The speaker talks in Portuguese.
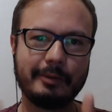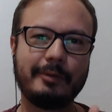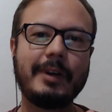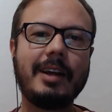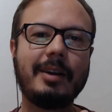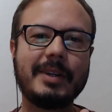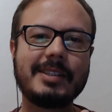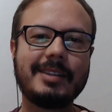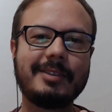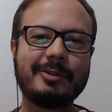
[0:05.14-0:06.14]
Fala
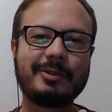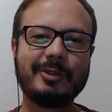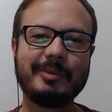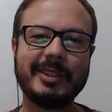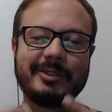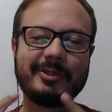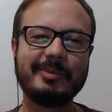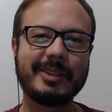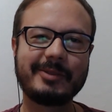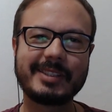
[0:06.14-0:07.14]
rapaziada do YouTube, tudo
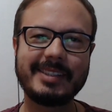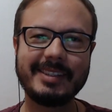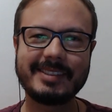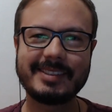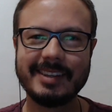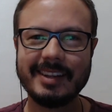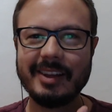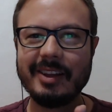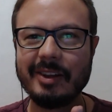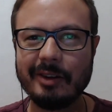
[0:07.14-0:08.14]
bem com vocês?
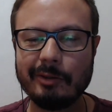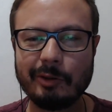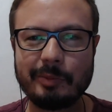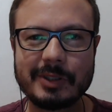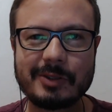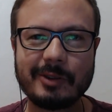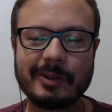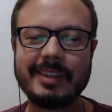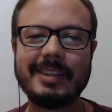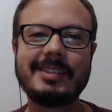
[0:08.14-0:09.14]
Bom pessoal,
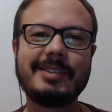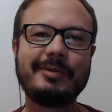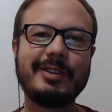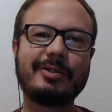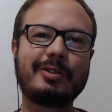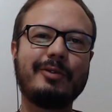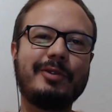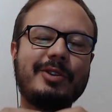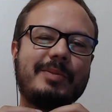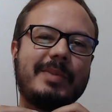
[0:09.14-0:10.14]
esse vídeo aqui é um
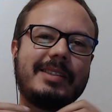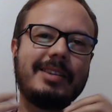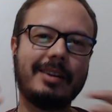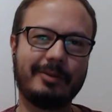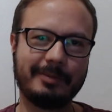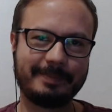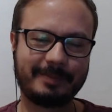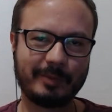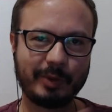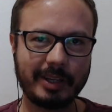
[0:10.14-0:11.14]
vídeo especial.
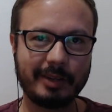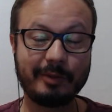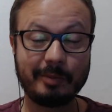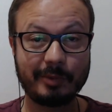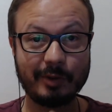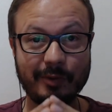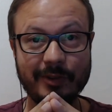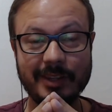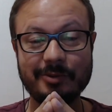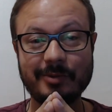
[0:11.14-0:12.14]
Por quê? Porque eu vou
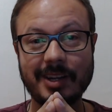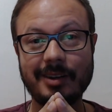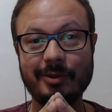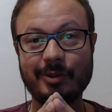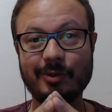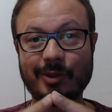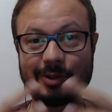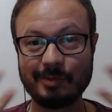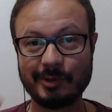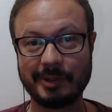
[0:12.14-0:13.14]
falar de um carro que eu gosto
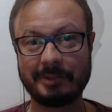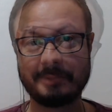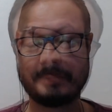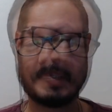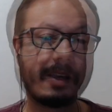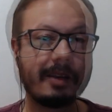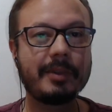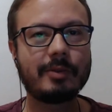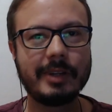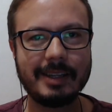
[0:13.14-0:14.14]
muito. Quem me
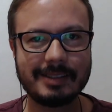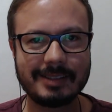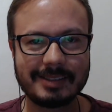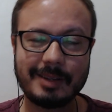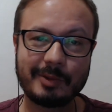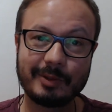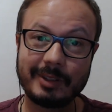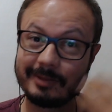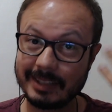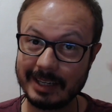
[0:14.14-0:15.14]
conhece sabe que eu
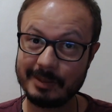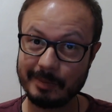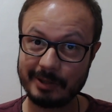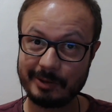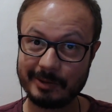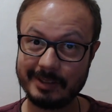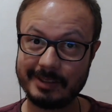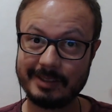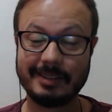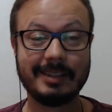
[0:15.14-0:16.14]
tenho três paixões,
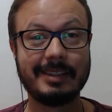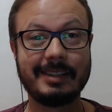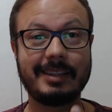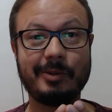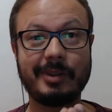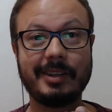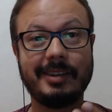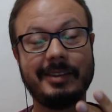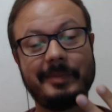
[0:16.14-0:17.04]
que é o quê?